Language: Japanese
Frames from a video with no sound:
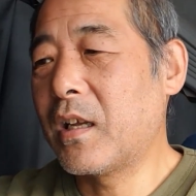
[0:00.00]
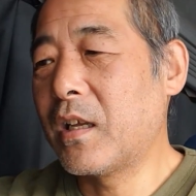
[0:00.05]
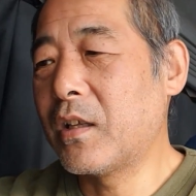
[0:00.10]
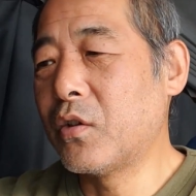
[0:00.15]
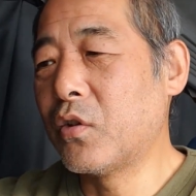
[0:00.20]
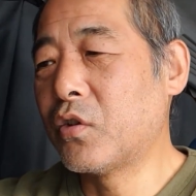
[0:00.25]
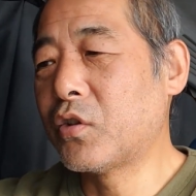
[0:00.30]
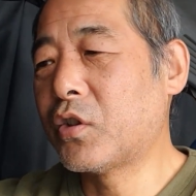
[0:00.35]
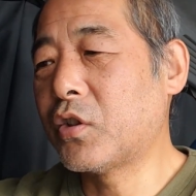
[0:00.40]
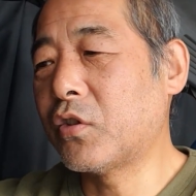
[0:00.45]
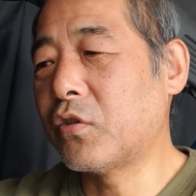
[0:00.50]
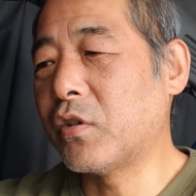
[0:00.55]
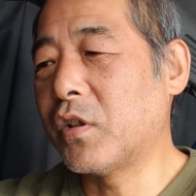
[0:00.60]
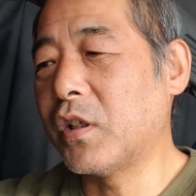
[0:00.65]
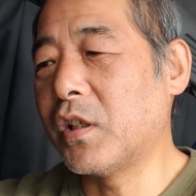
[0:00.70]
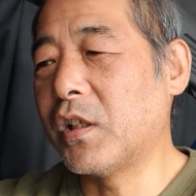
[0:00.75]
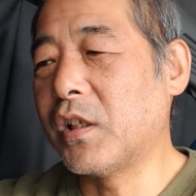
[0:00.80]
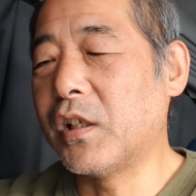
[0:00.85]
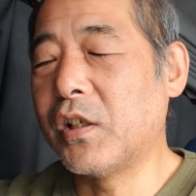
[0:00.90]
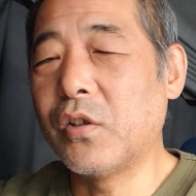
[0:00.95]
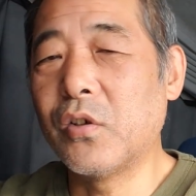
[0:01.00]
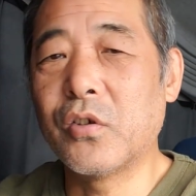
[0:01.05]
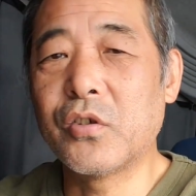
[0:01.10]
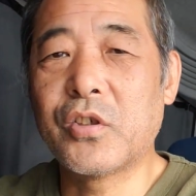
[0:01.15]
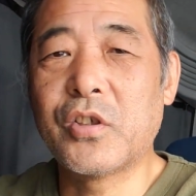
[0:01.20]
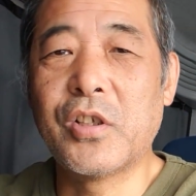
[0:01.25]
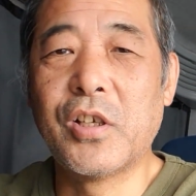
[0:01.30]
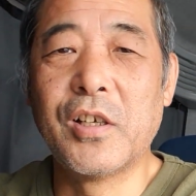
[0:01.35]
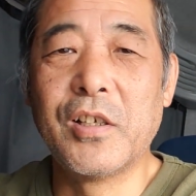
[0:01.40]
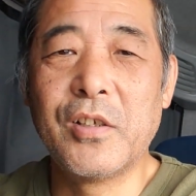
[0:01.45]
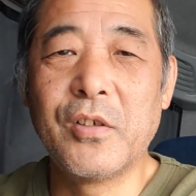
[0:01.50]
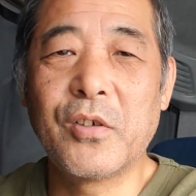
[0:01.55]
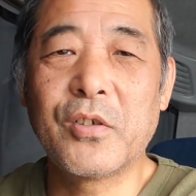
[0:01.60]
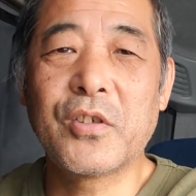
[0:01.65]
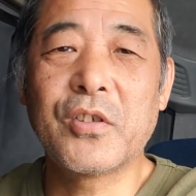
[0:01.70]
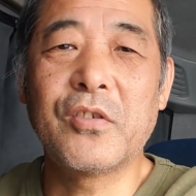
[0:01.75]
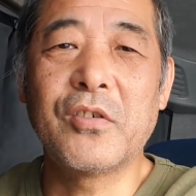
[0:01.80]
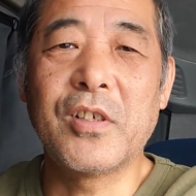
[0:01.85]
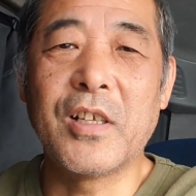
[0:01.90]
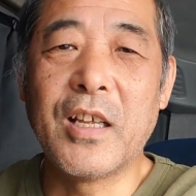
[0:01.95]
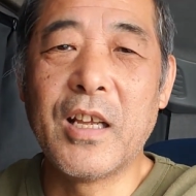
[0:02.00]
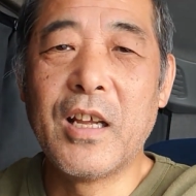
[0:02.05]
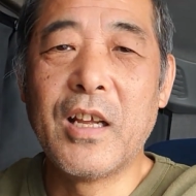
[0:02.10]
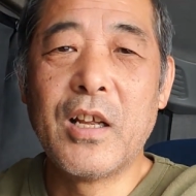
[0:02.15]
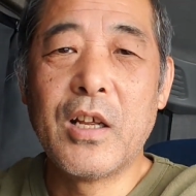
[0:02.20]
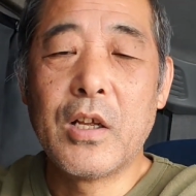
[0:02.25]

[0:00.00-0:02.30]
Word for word: 要するに、要するに、要するに、